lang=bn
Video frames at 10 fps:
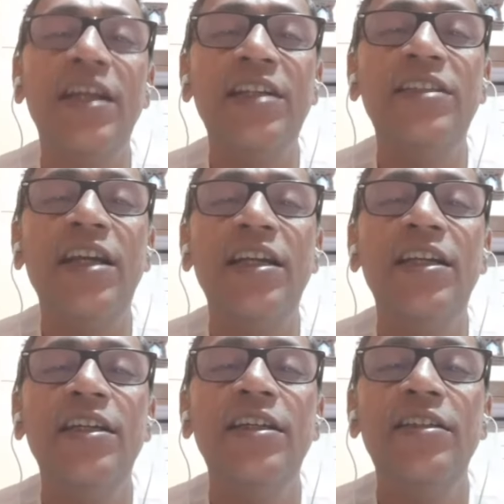থেকে যায়
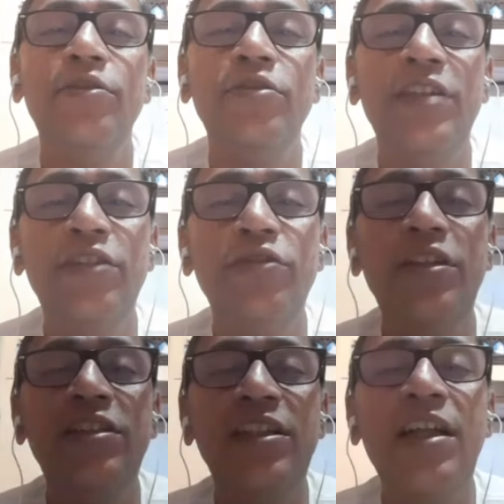তো সেই
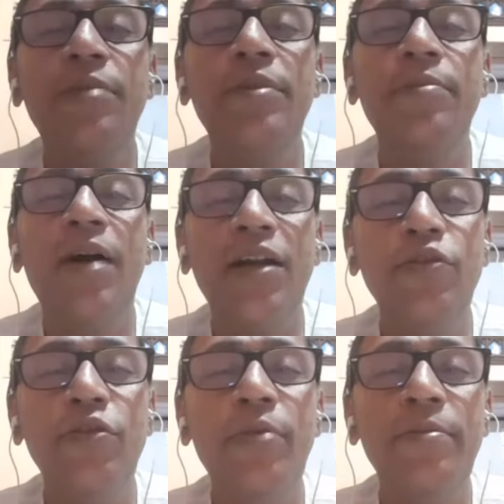জন্য যেটা আমরা
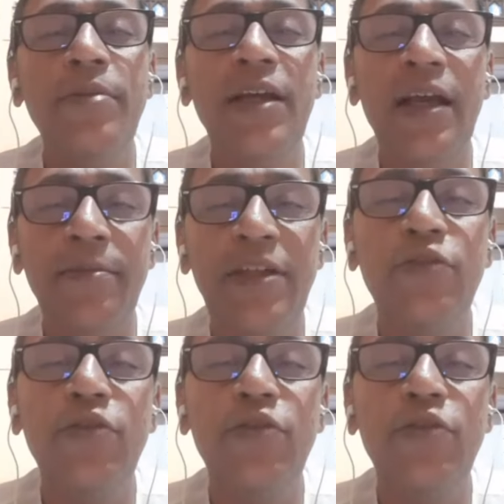ভালোভাবে হ্যাবিট